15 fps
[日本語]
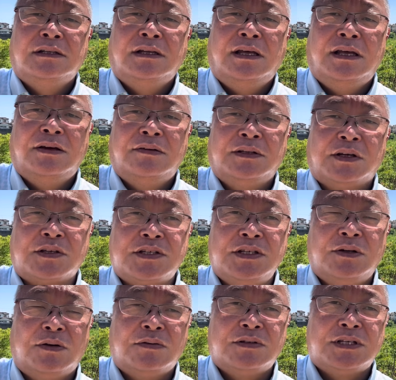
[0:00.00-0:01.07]
え
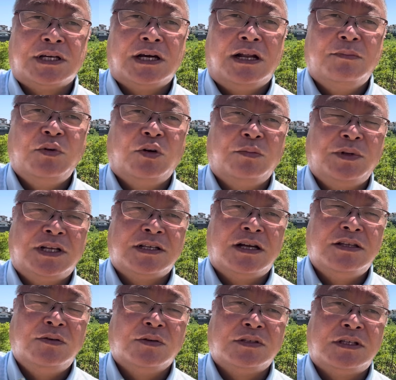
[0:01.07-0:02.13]
私の口からも皆さ
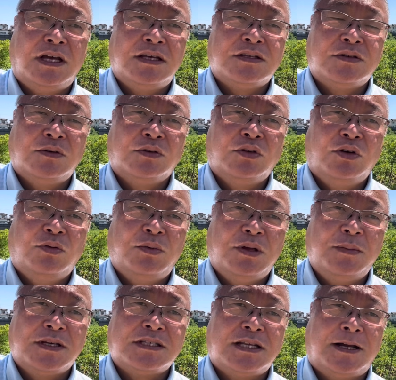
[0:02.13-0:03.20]
んにお伝えしようと思
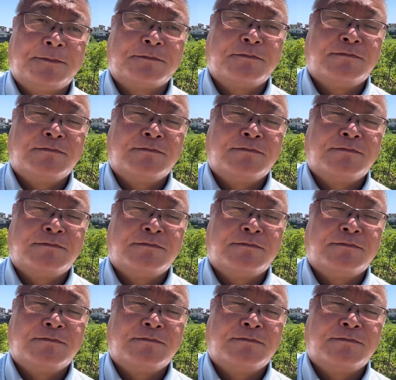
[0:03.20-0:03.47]
いました。